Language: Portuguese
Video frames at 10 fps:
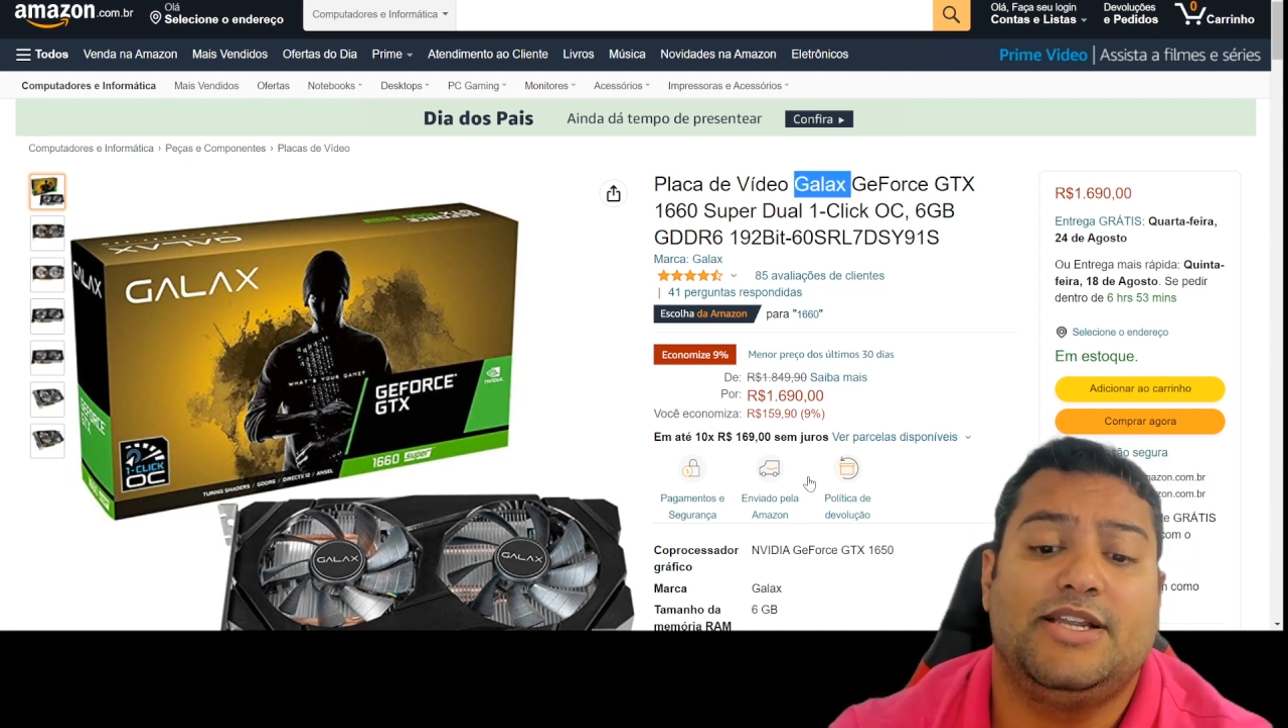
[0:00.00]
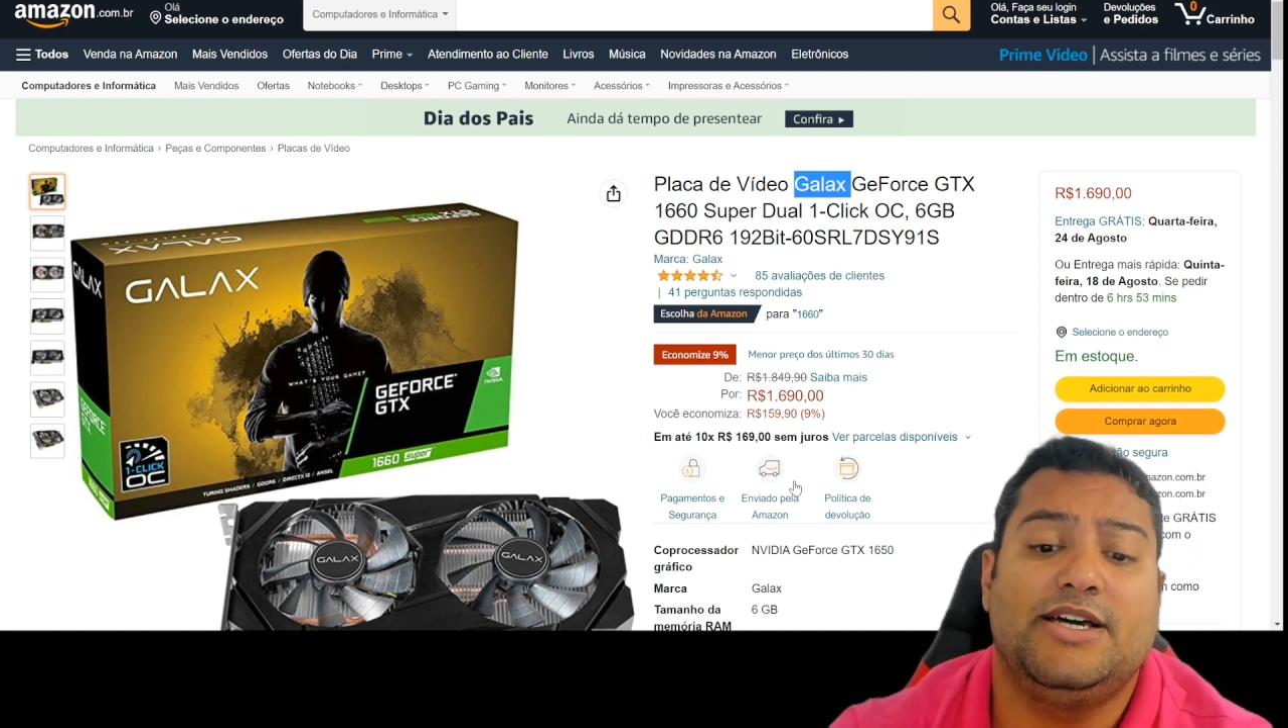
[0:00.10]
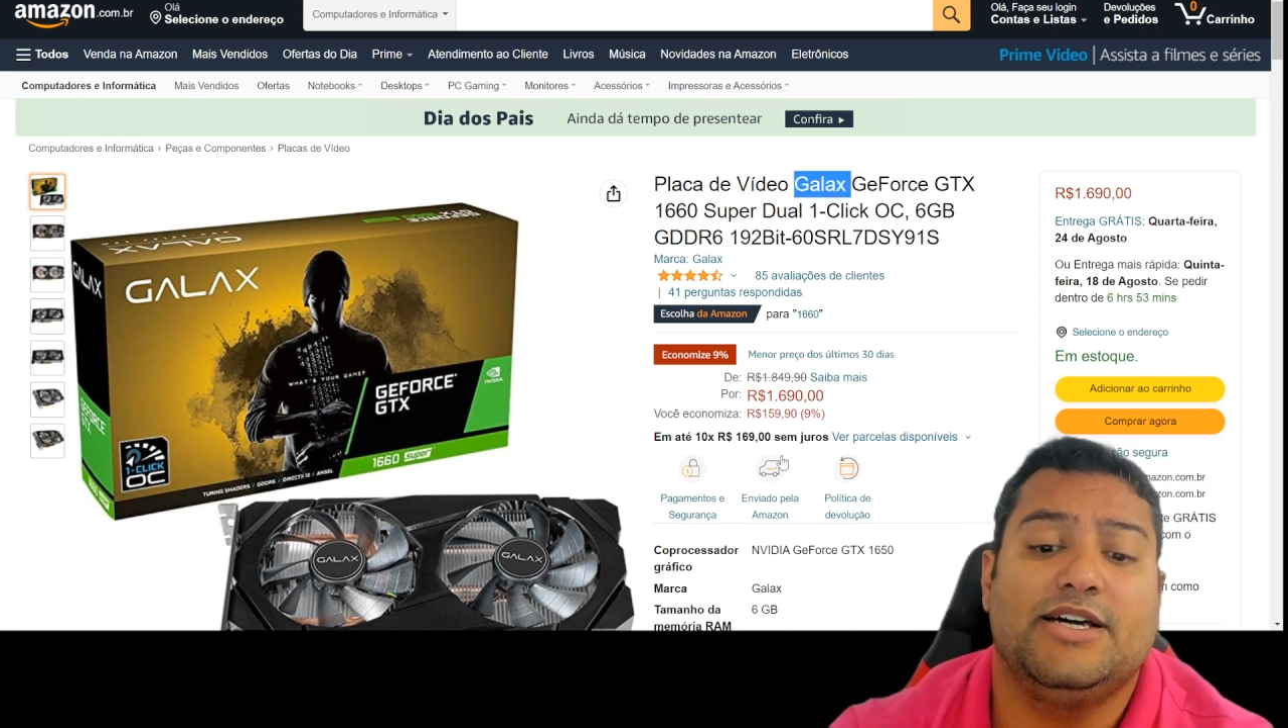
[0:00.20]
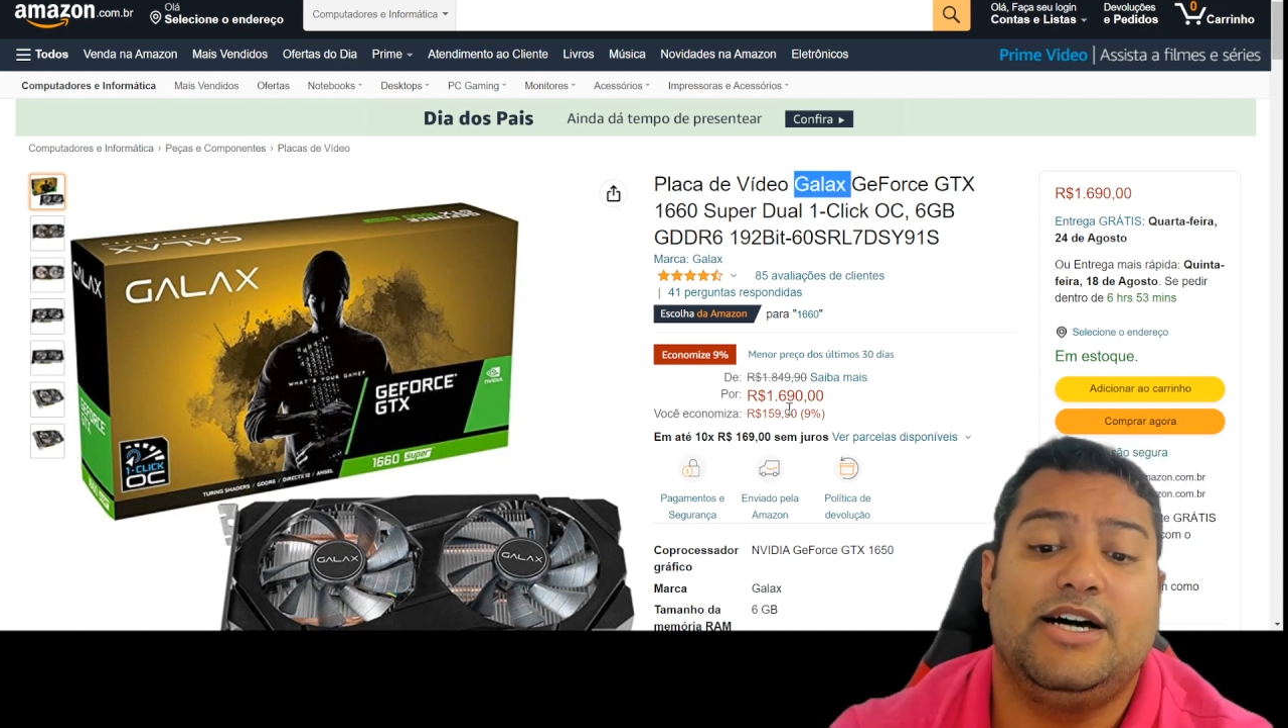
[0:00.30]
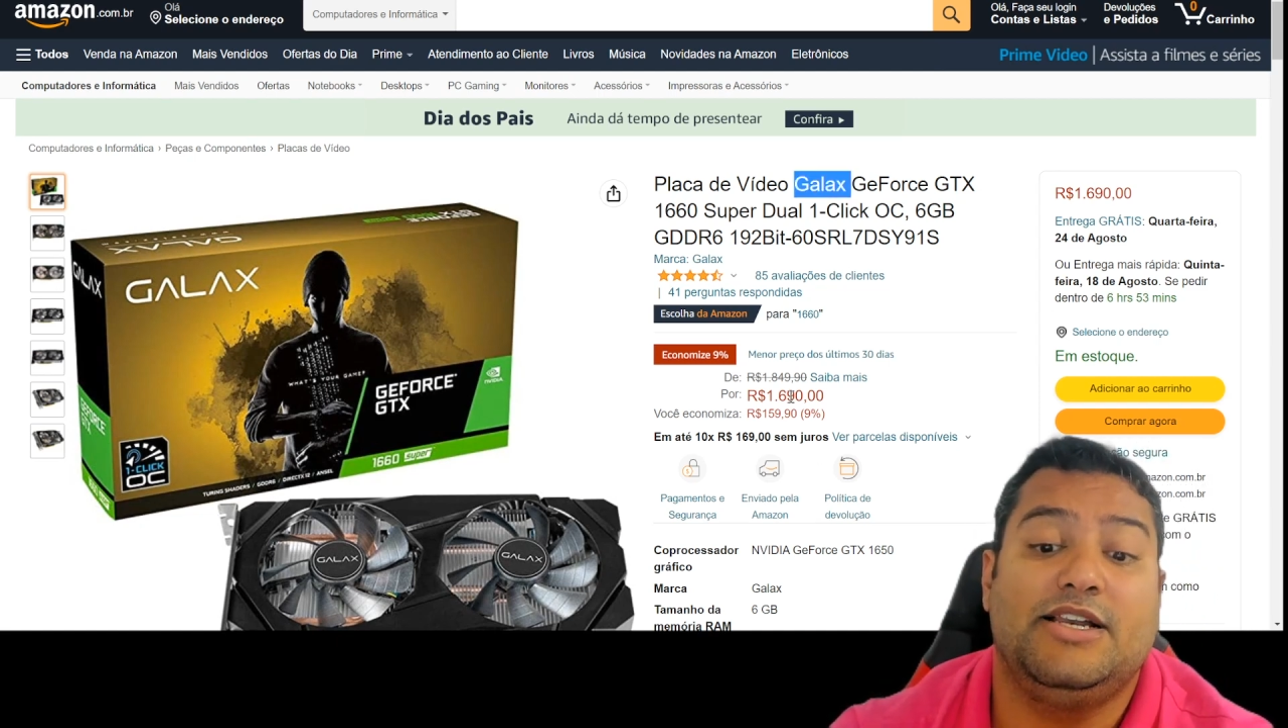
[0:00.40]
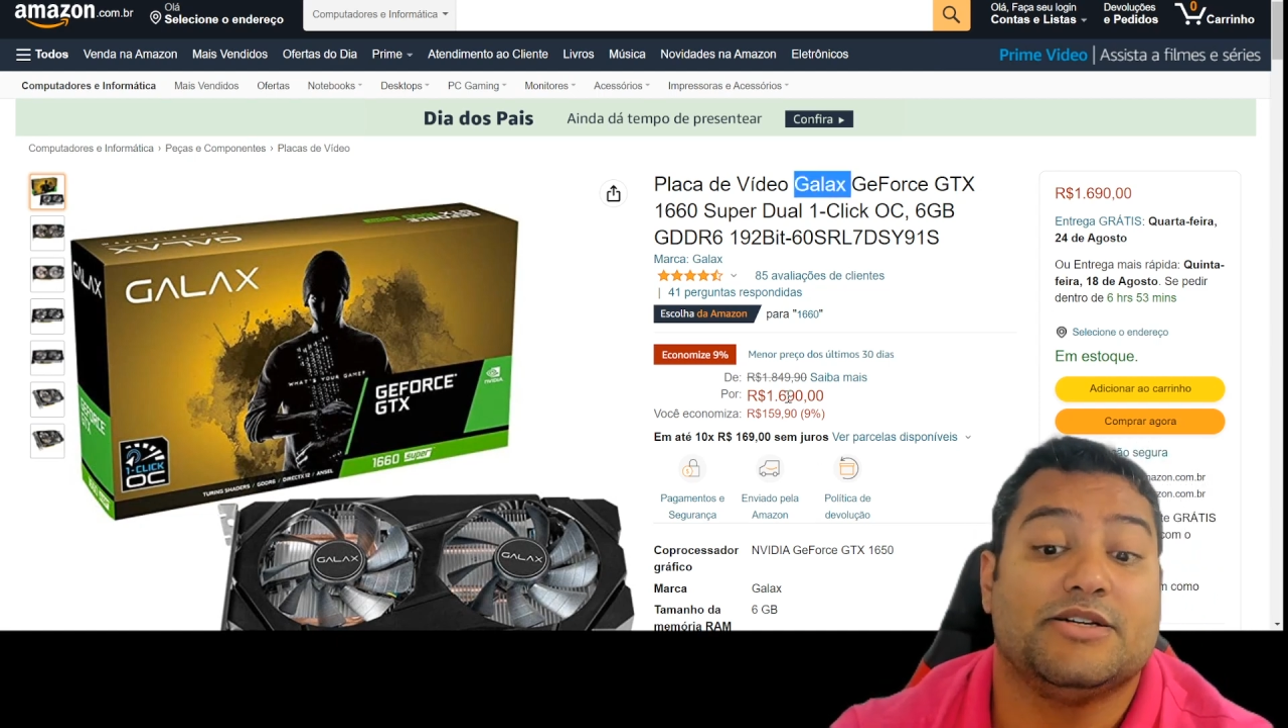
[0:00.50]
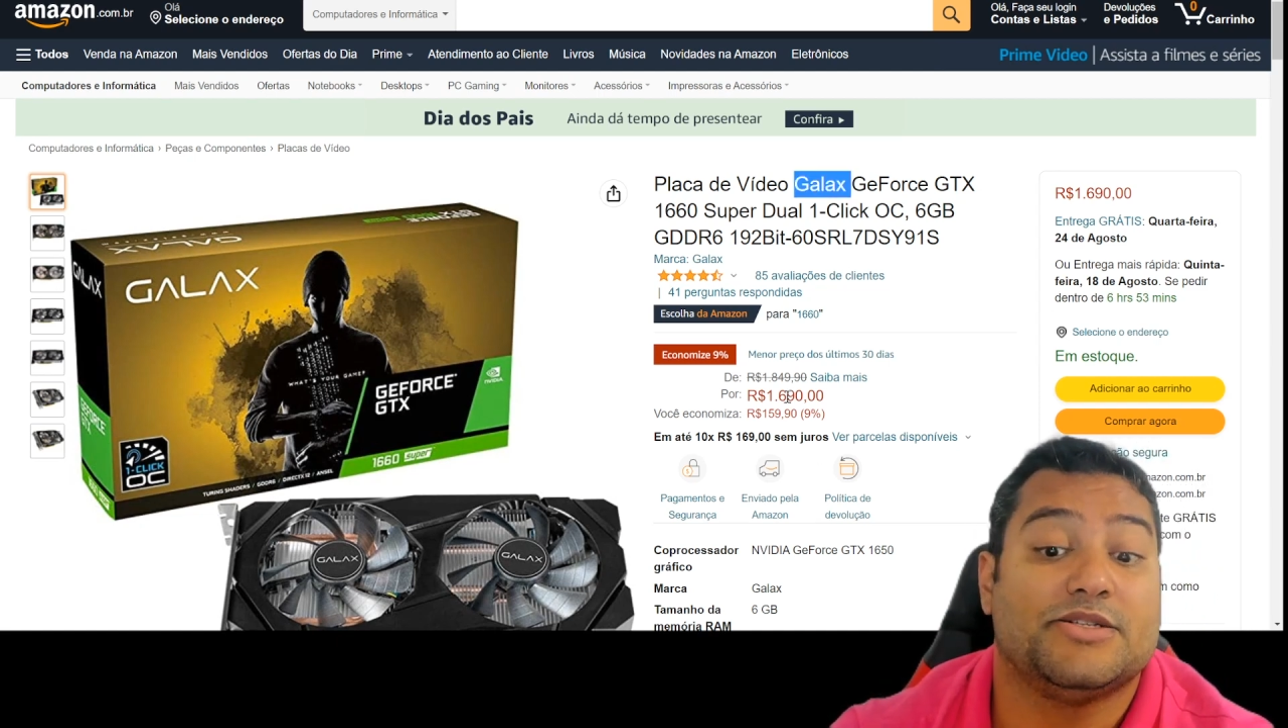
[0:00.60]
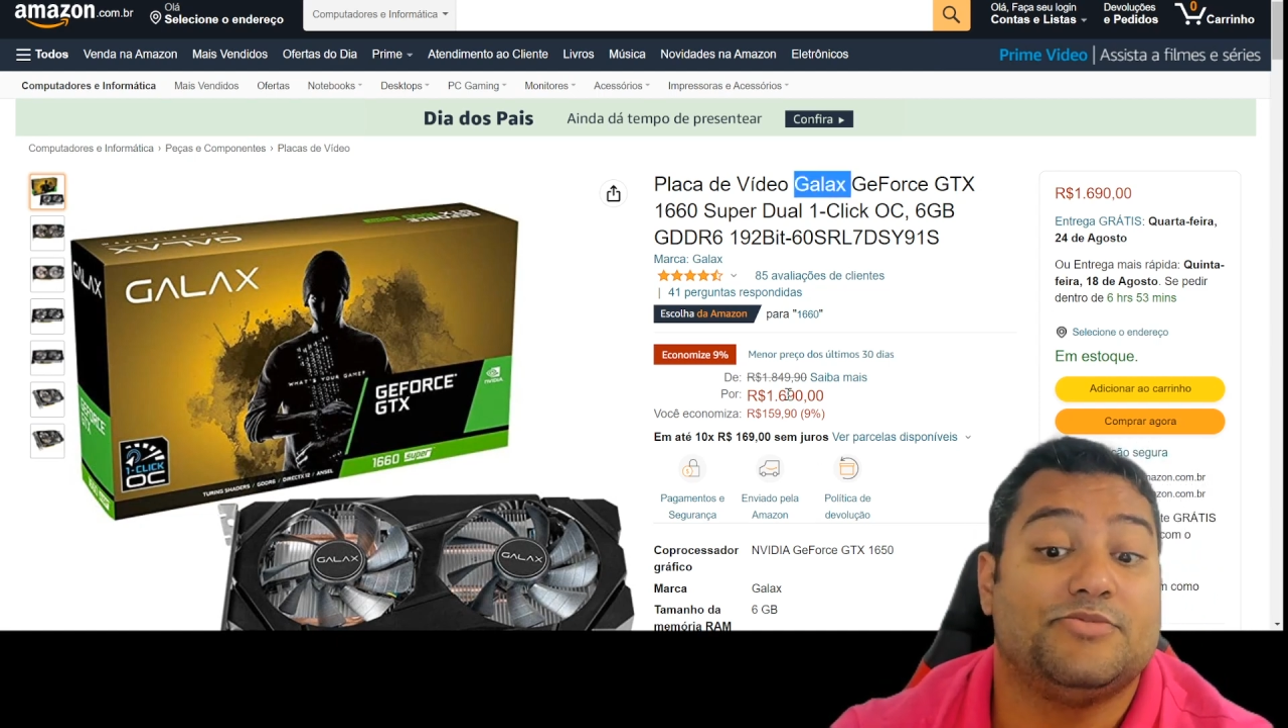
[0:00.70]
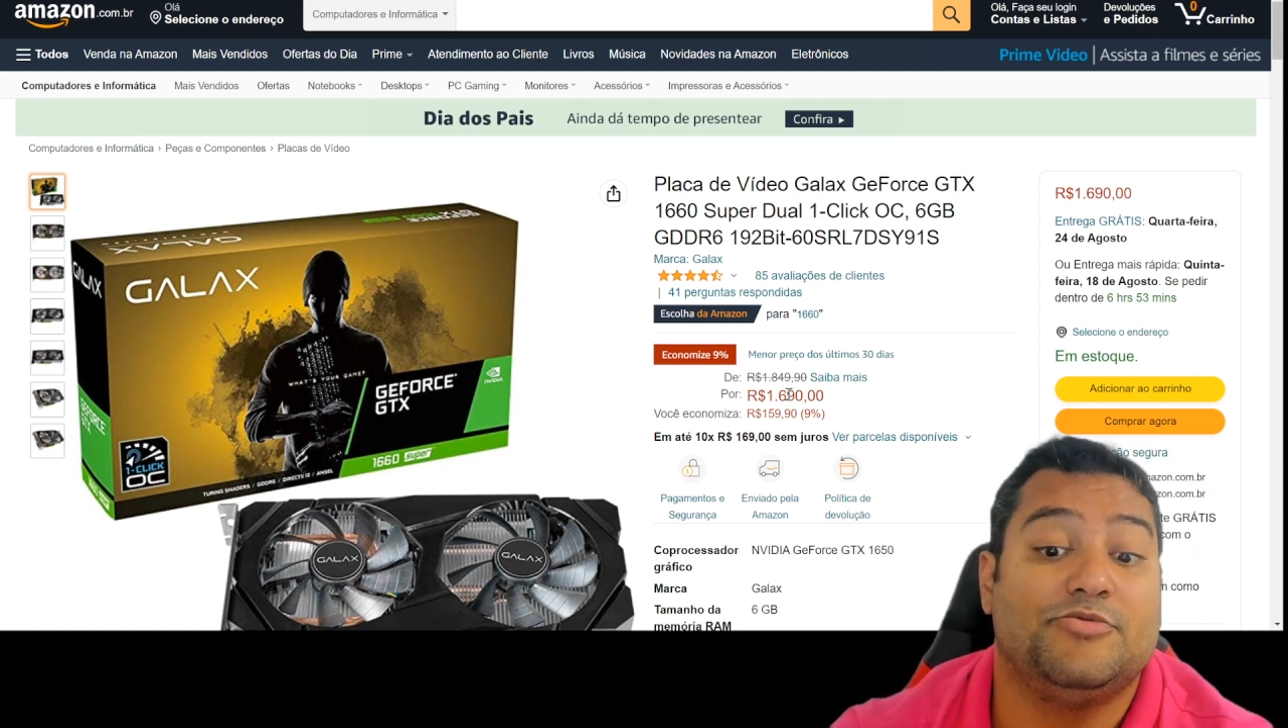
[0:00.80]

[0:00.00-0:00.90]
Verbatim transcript: da Galaxy